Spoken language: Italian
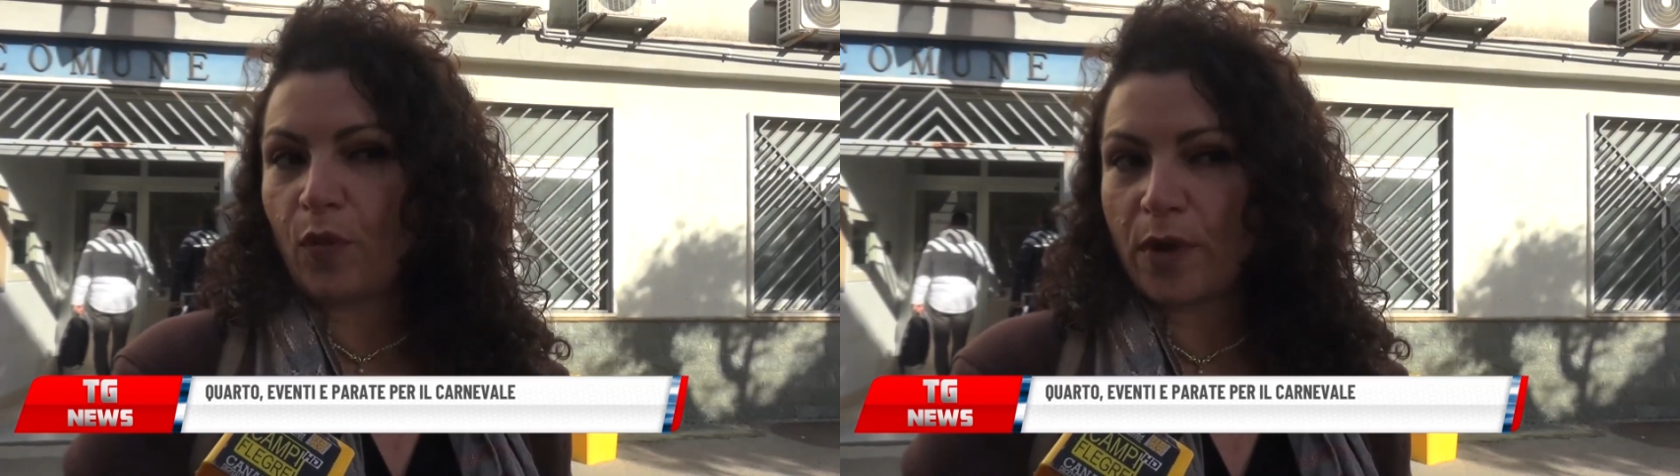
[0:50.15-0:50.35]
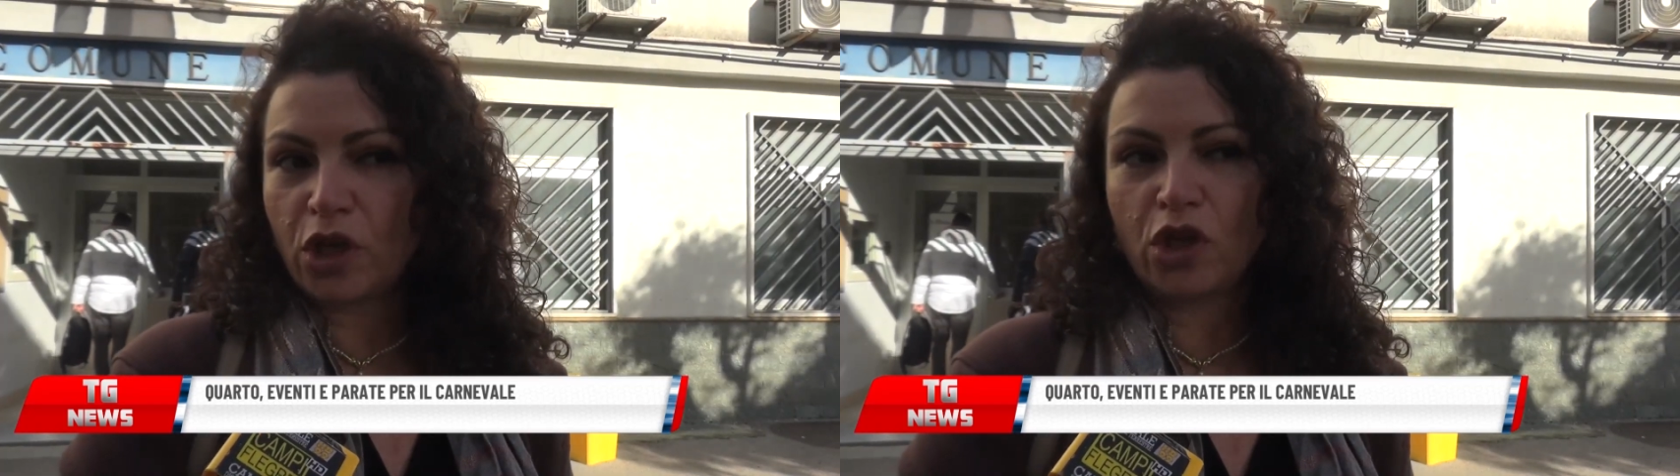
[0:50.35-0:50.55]

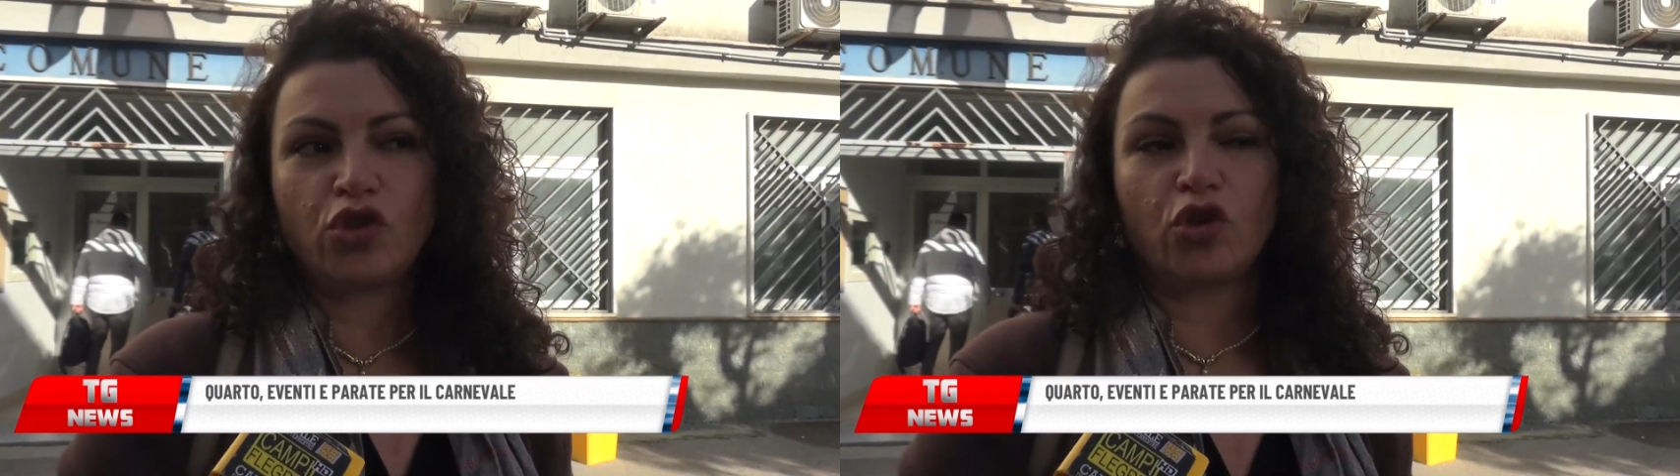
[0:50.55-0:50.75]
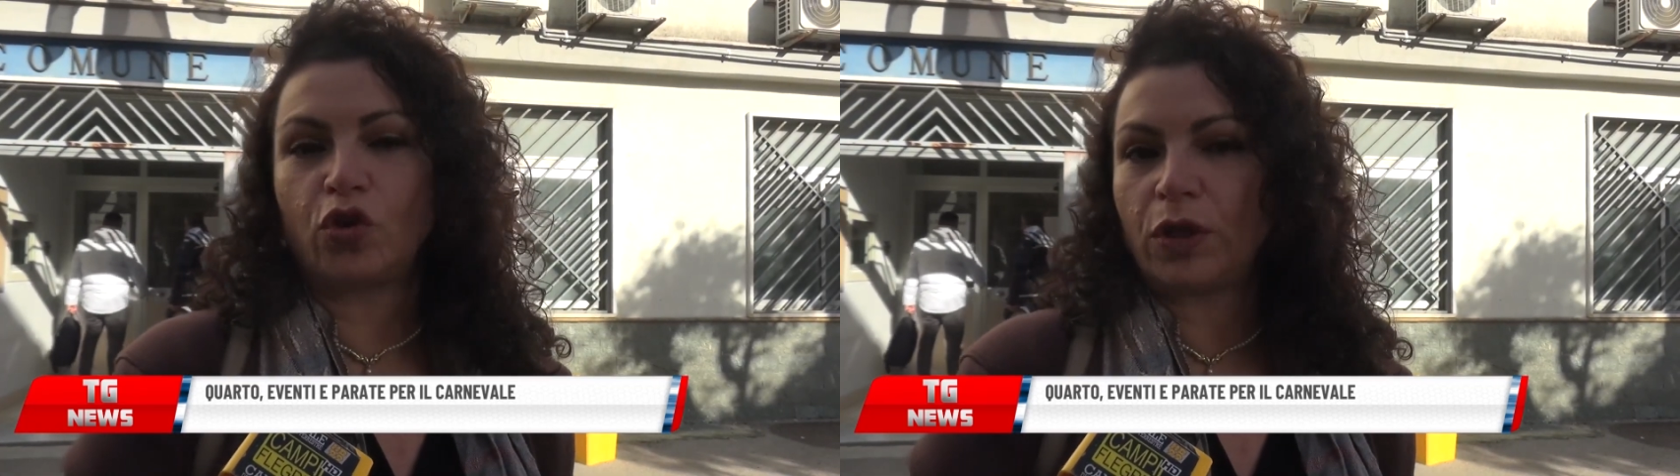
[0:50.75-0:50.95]

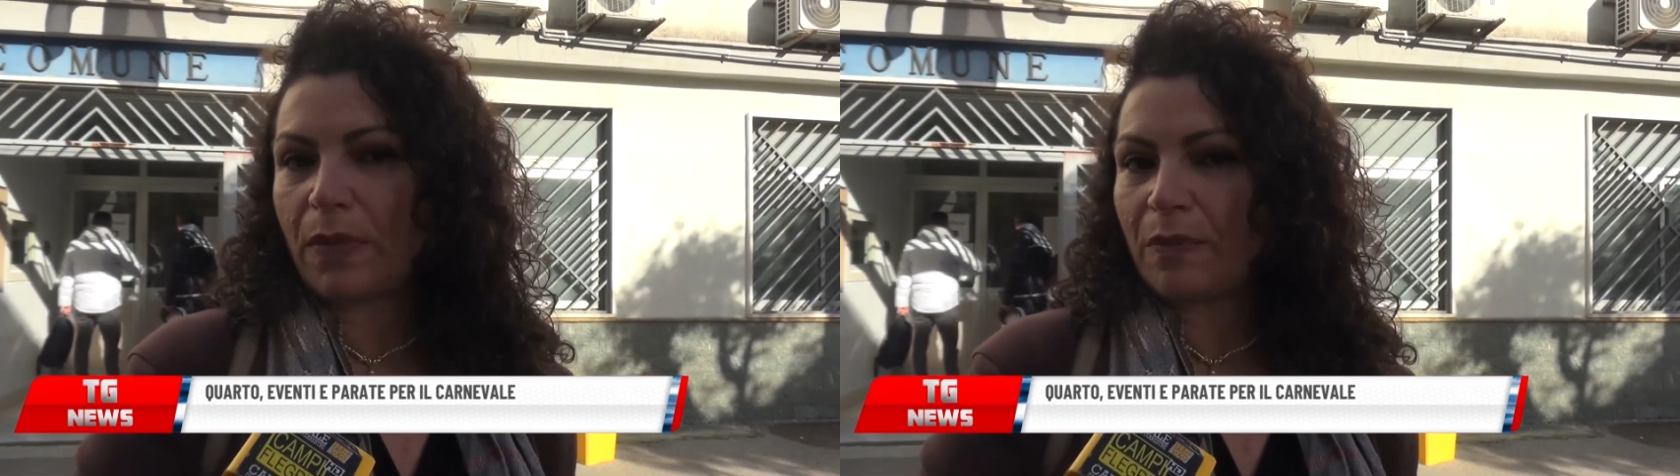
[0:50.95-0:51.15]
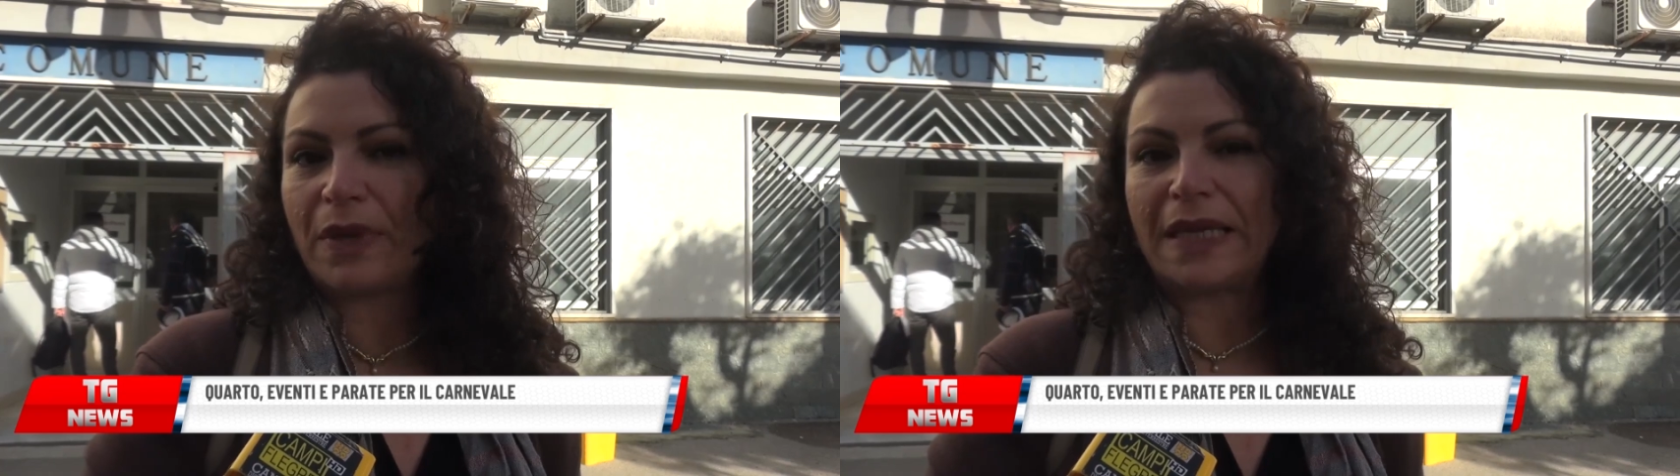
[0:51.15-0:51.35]
pomeriggio con i
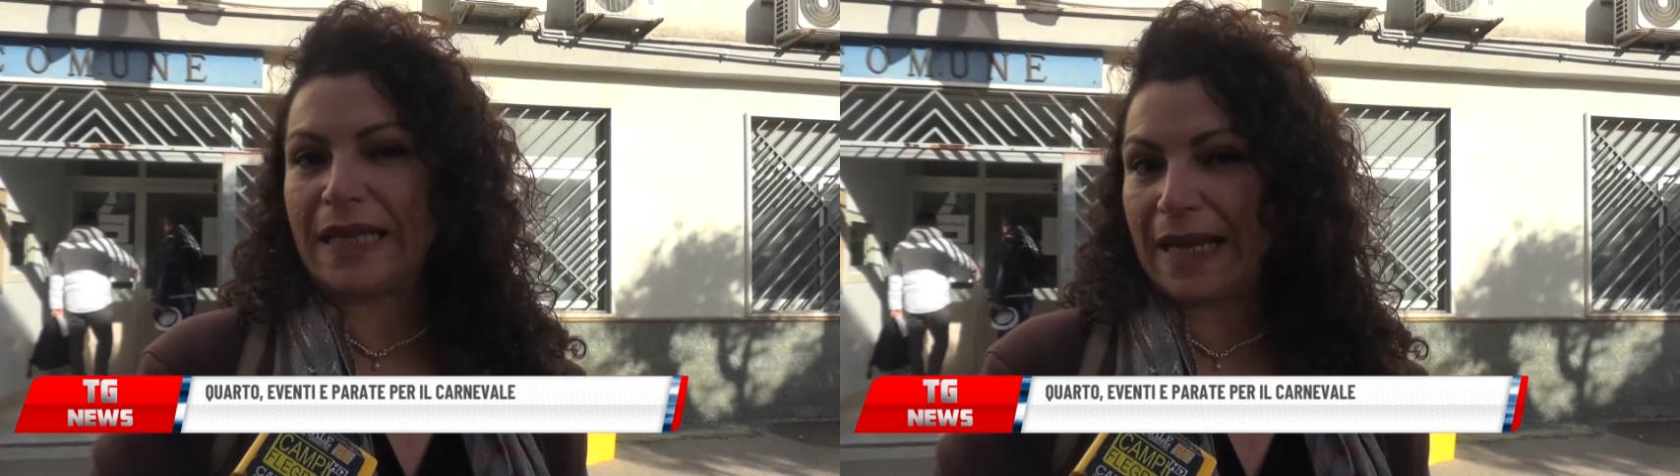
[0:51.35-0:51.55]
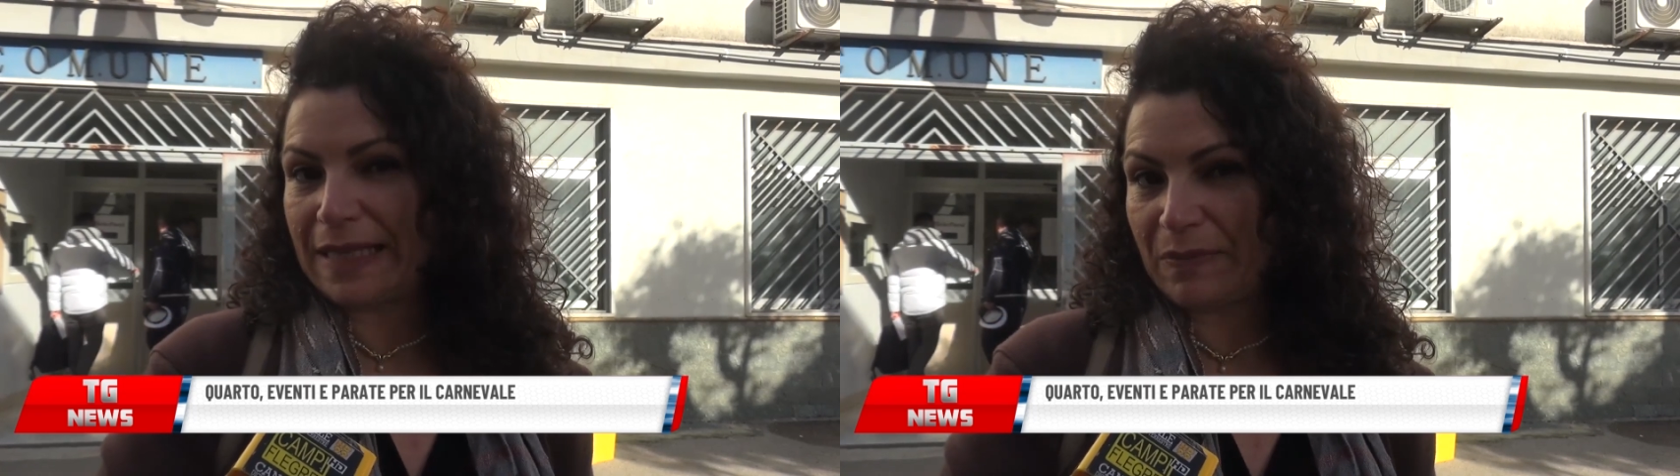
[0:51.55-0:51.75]

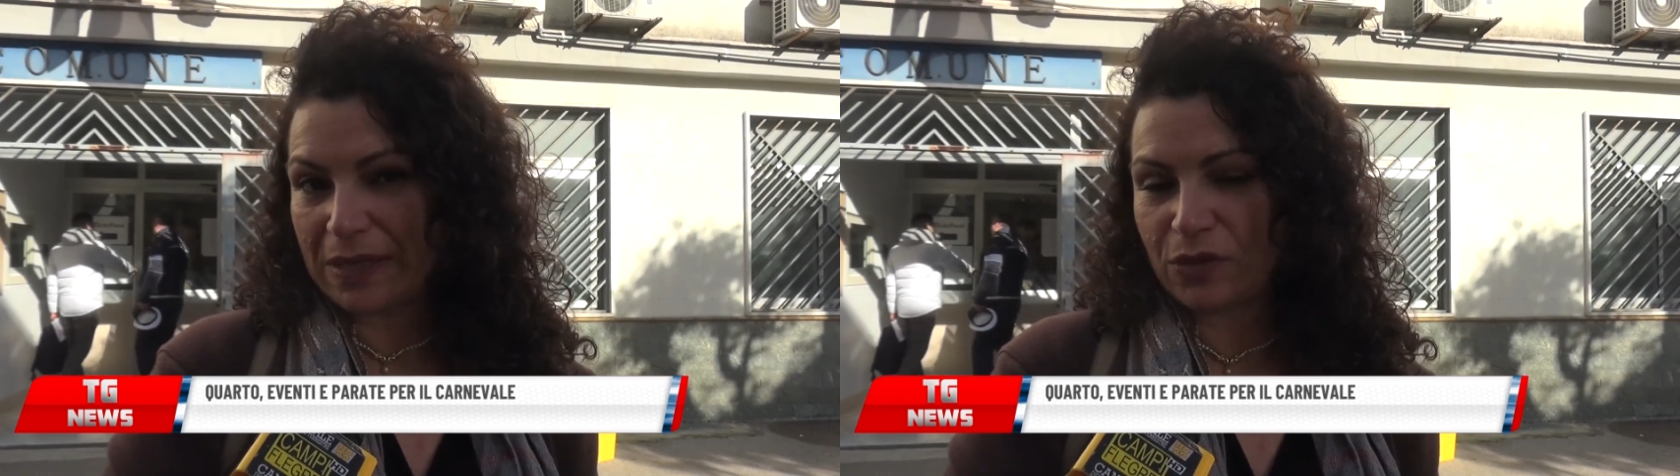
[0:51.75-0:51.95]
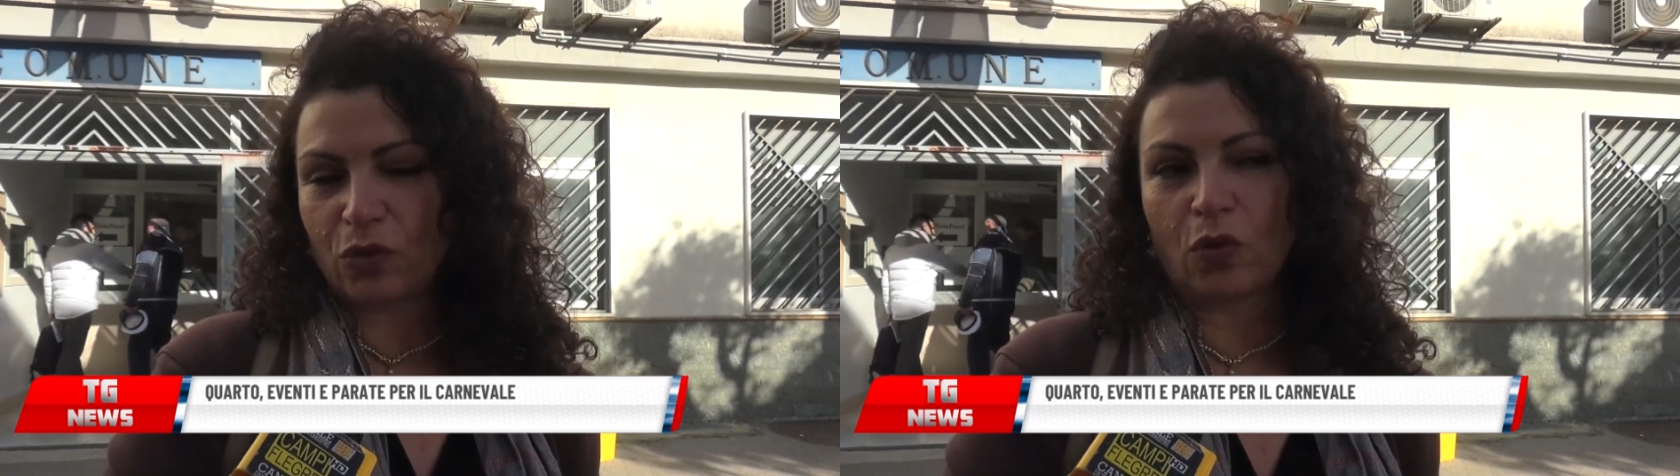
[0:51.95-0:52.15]
bambini e
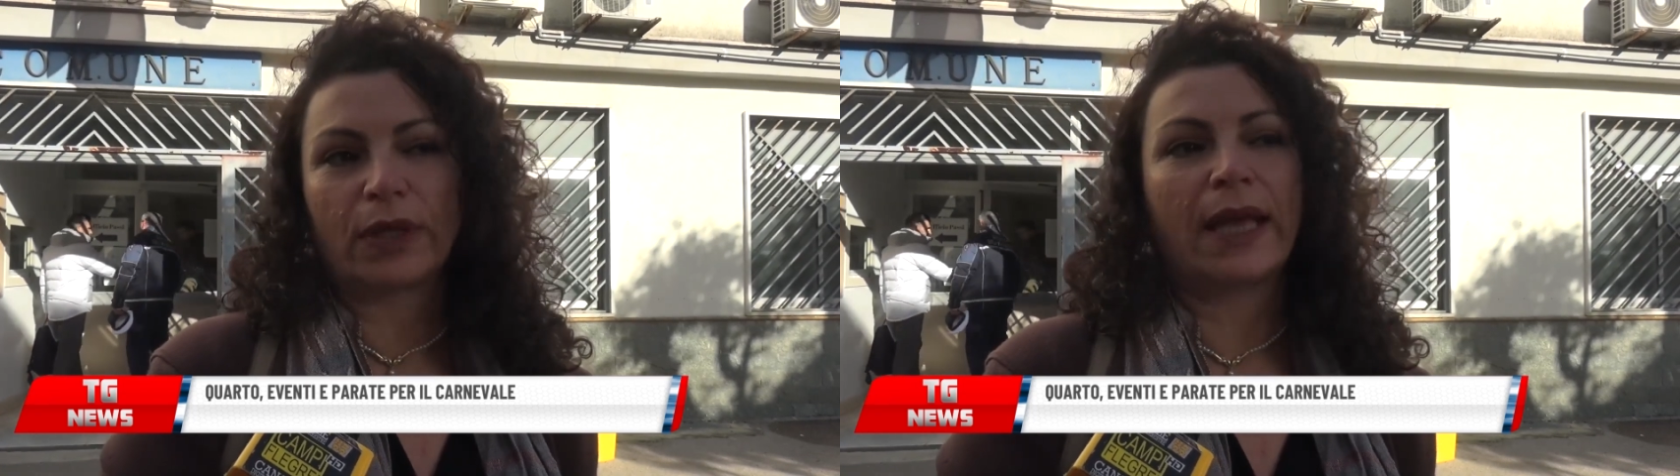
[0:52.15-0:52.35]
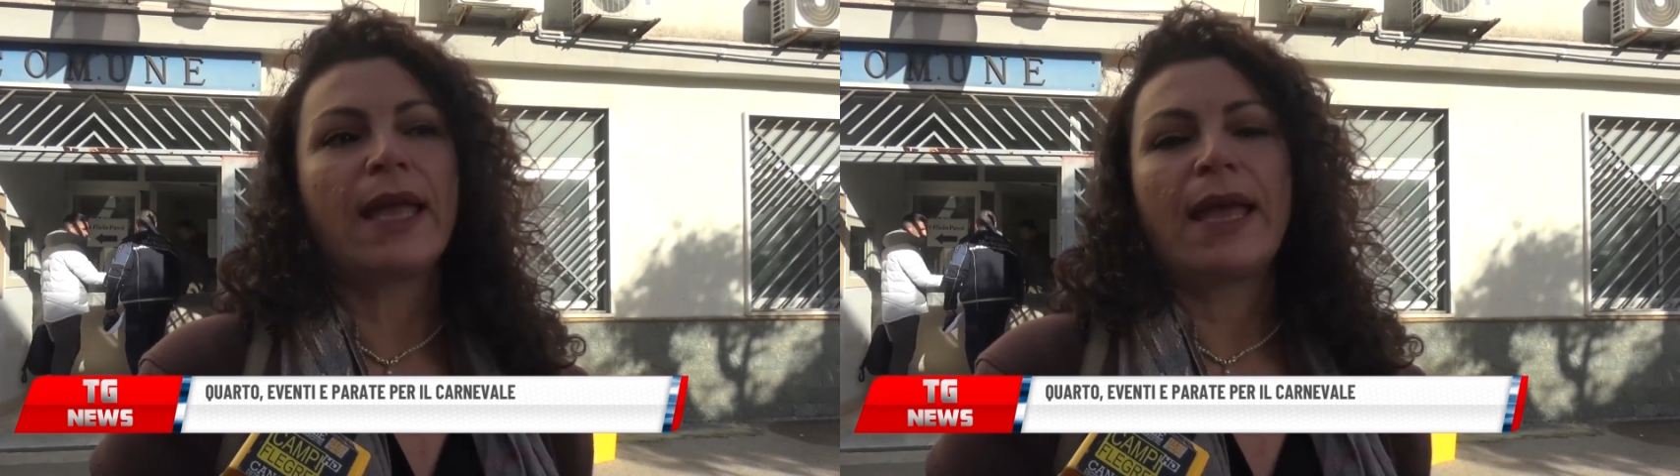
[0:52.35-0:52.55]

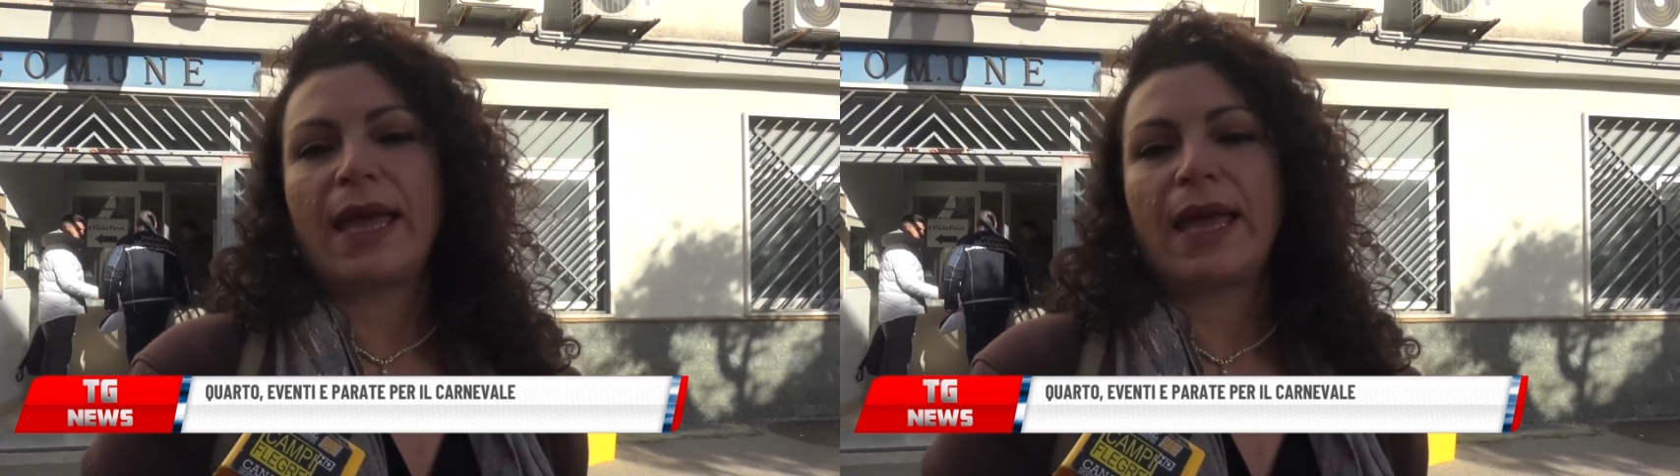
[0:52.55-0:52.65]
l'animazione